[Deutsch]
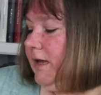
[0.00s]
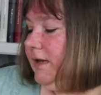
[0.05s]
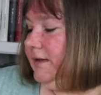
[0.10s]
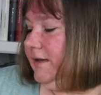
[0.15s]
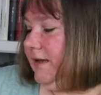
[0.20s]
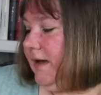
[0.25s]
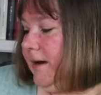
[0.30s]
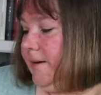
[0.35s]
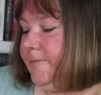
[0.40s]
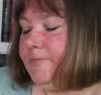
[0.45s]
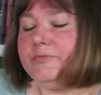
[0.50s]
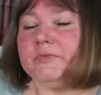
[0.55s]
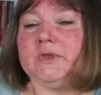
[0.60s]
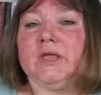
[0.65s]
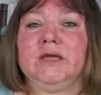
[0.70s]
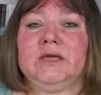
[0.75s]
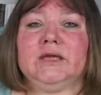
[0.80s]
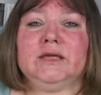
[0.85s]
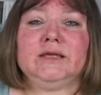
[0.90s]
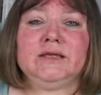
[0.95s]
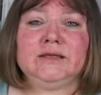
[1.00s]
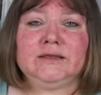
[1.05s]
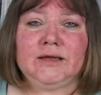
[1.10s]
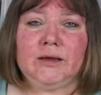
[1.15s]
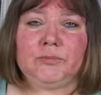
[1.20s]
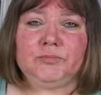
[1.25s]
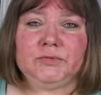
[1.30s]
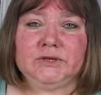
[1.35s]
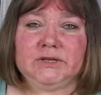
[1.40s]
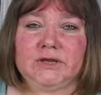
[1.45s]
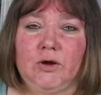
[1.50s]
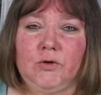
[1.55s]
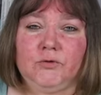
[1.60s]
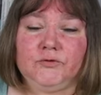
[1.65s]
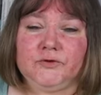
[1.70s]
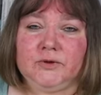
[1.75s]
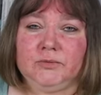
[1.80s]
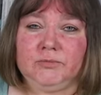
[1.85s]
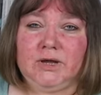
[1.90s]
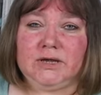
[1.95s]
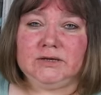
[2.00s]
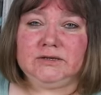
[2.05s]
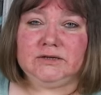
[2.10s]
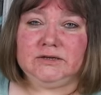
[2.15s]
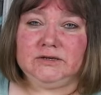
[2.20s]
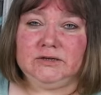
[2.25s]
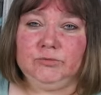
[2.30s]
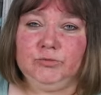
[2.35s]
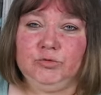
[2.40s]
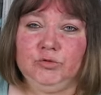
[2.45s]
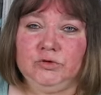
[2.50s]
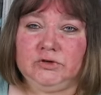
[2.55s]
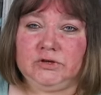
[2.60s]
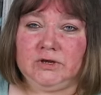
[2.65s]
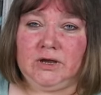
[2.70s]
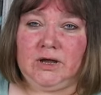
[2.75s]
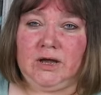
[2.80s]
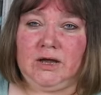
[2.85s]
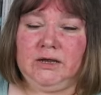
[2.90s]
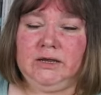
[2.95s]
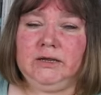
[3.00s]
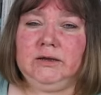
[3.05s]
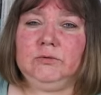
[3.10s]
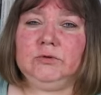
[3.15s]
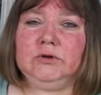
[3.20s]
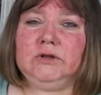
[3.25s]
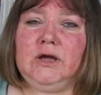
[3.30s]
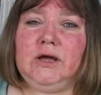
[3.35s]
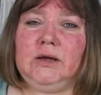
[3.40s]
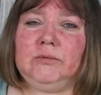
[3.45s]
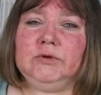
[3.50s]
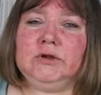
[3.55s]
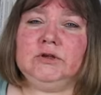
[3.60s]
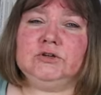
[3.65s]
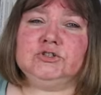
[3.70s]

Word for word: Ja, ich habe mich aufgemacht in die Bücherei und habe